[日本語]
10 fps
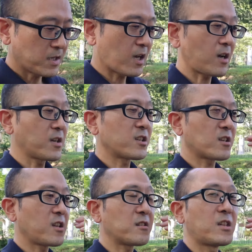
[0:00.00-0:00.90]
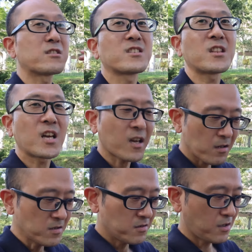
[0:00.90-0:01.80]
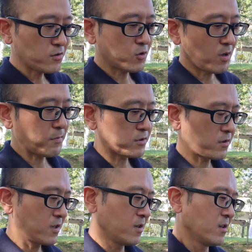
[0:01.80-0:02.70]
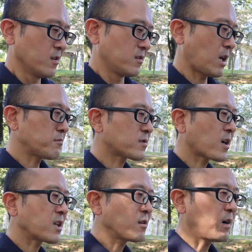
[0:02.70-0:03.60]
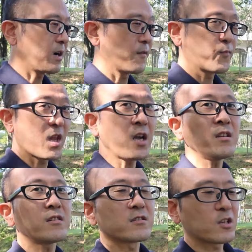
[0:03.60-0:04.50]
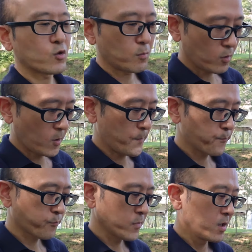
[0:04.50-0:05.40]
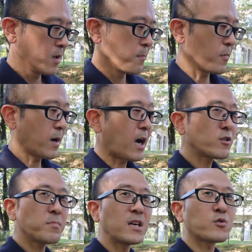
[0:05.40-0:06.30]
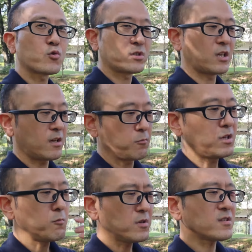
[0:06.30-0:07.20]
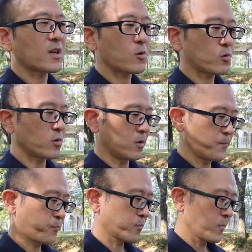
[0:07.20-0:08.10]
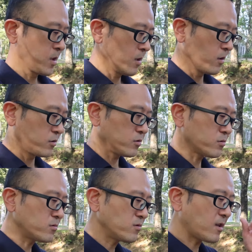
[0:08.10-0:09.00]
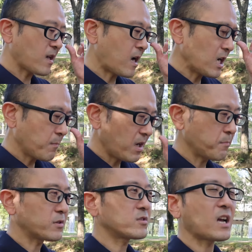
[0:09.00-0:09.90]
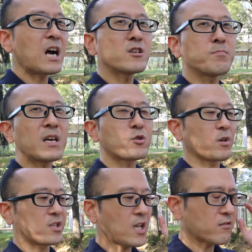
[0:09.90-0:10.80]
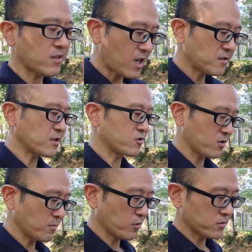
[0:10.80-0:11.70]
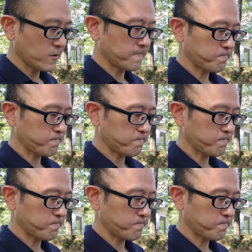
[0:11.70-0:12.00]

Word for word: まあ、なんか何か手伝ってあげるっていうのは別にやぶさかではないんですけども、まあ、アルバイトとしてねウィンウィンだろうと言うんであれば別にアルバイトはしたくないんですよね僕